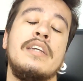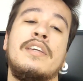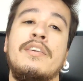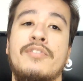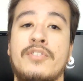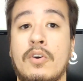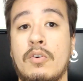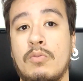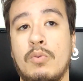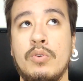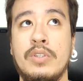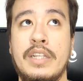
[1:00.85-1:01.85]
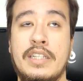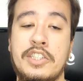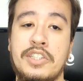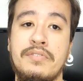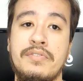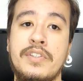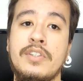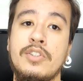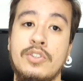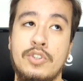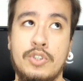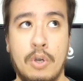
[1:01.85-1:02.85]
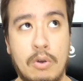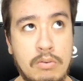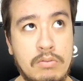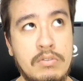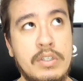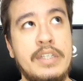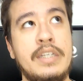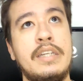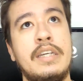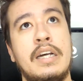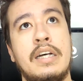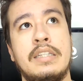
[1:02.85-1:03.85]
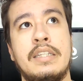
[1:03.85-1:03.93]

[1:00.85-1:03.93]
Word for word: que são o detetive John e a